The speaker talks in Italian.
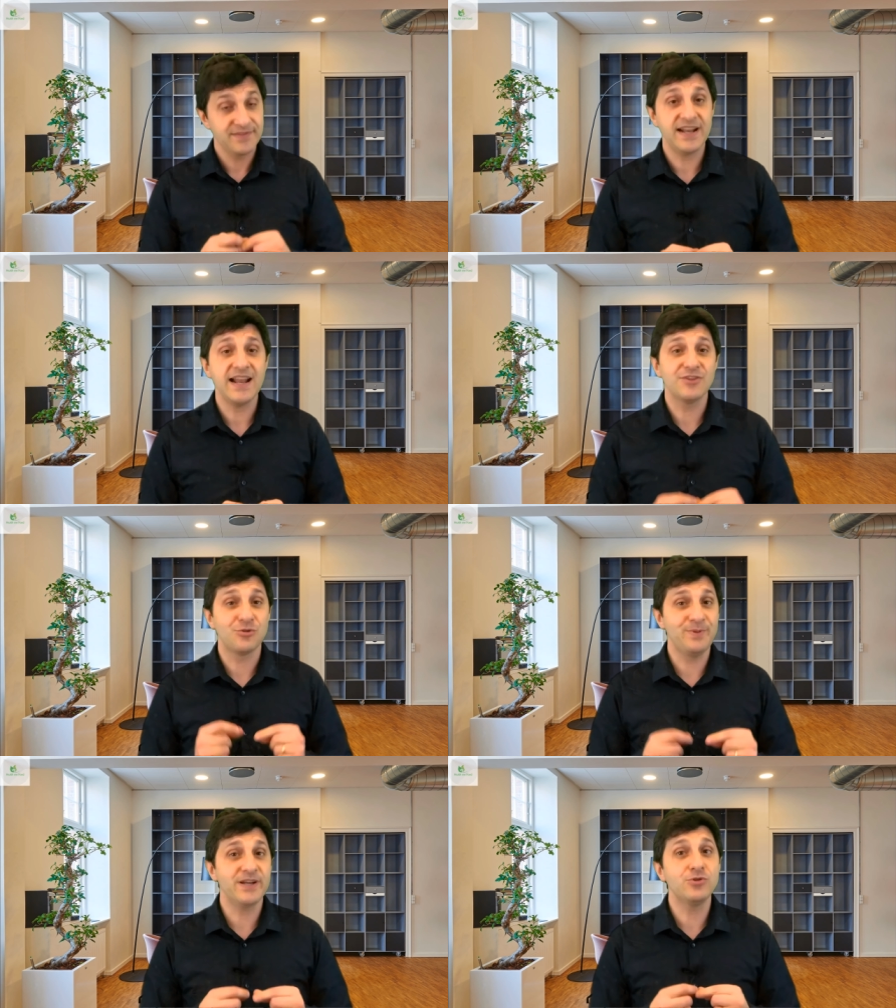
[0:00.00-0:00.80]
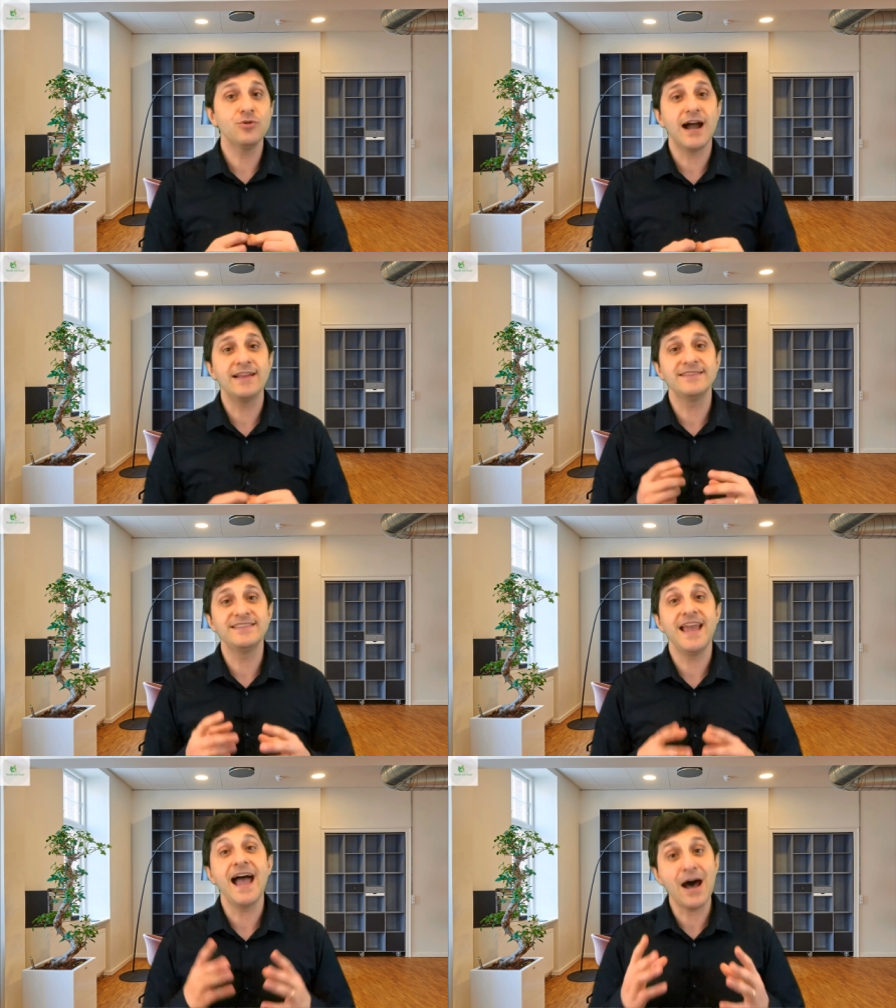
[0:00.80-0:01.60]
Tra l'altro Pierre Ducan
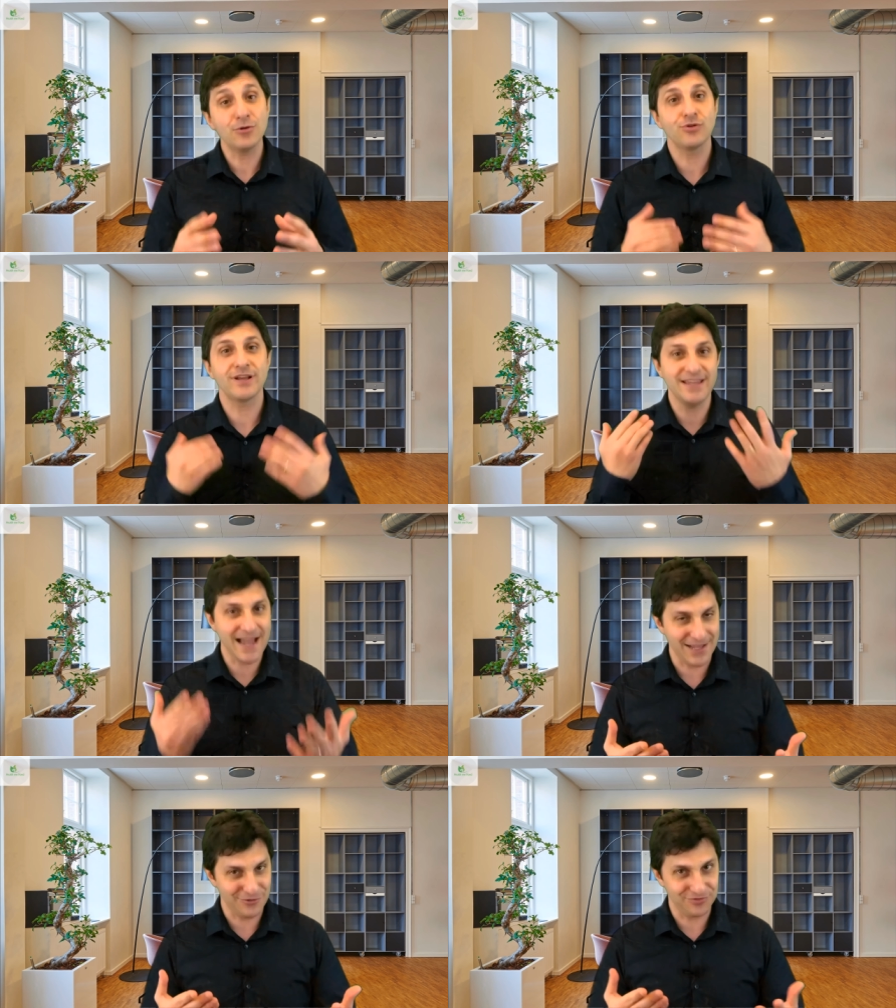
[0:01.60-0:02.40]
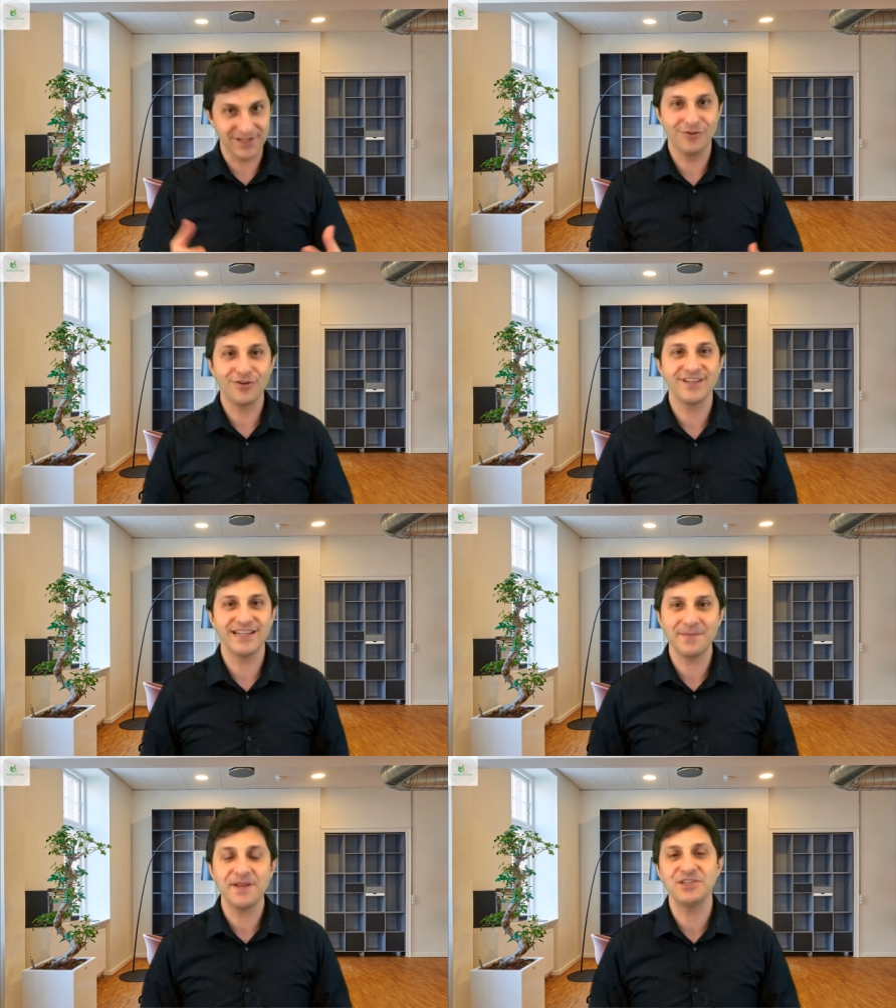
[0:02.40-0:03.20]
si è autoradiato dall'ordine
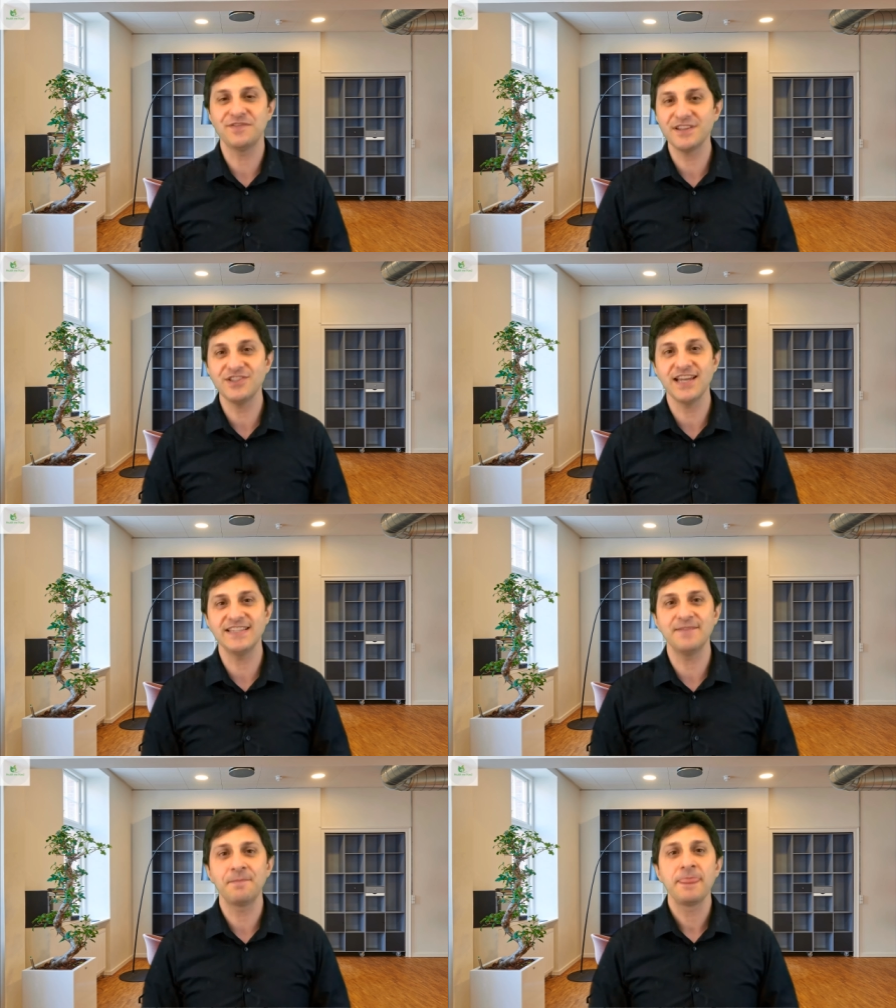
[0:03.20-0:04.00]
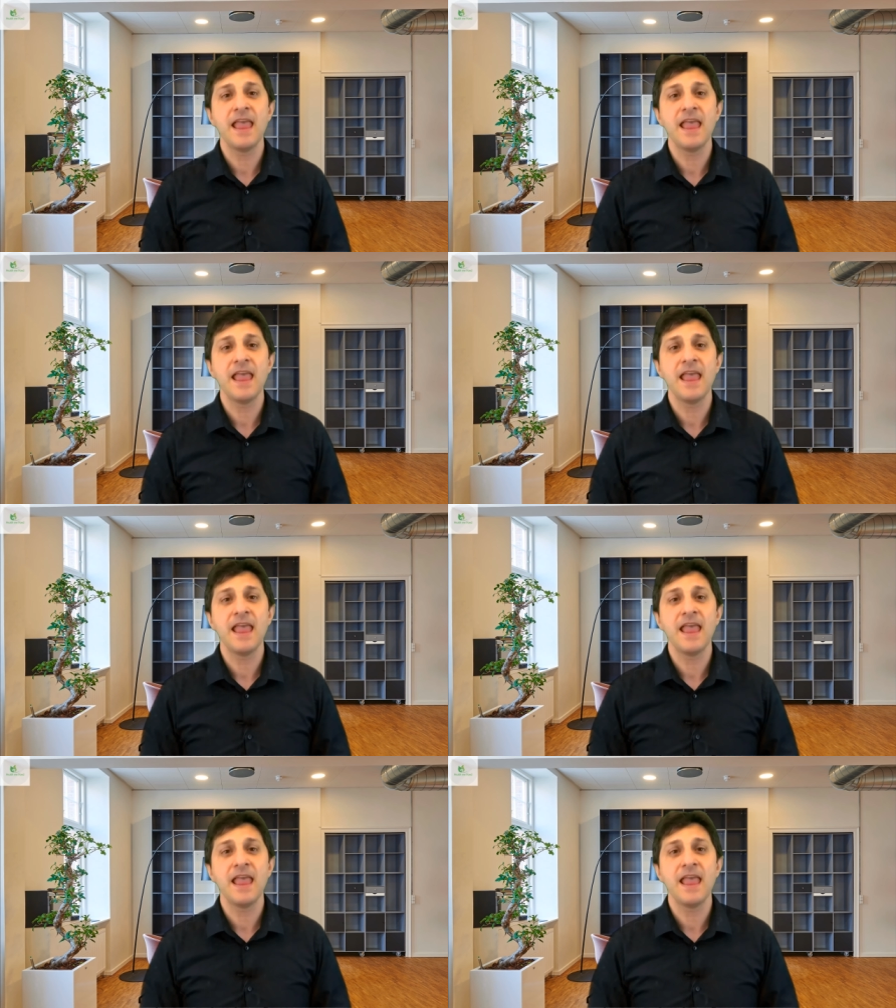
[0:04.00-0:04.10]
dei medici francesi